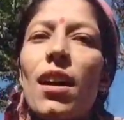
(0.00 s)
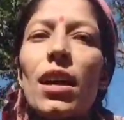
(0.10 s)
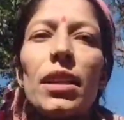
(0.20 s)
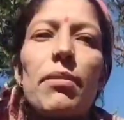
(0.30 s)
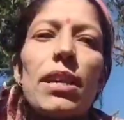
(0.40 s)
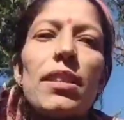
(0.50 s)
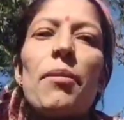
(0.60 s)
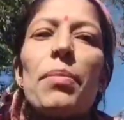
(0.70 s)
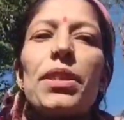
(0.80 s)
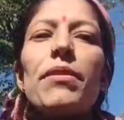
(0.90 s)
अदरवाइज़
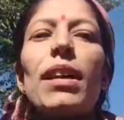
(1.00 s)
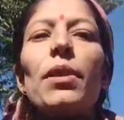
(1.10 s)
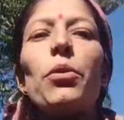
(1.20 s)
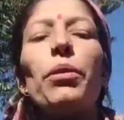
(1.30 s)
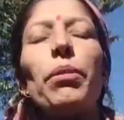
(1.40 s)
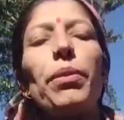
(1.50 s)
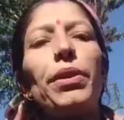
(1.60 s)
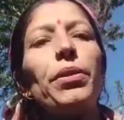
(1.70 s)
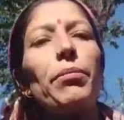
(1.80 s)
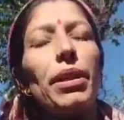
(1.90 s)
आप पीछे वाली कोई भी
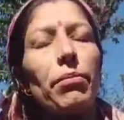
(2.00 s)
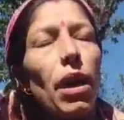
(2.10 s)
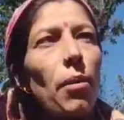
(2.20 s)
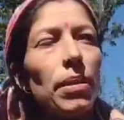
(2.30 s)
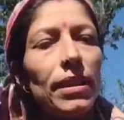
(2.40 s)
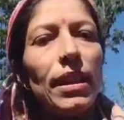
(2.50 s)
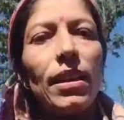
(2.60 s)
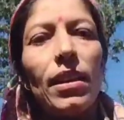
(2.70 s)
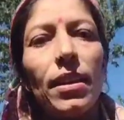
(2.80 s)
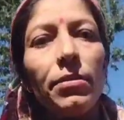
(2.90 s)
वीडियो है मेरी वहाँ पर
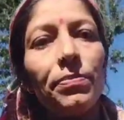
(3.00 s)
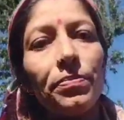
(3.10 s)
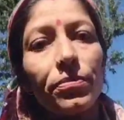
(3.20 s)
देख लेना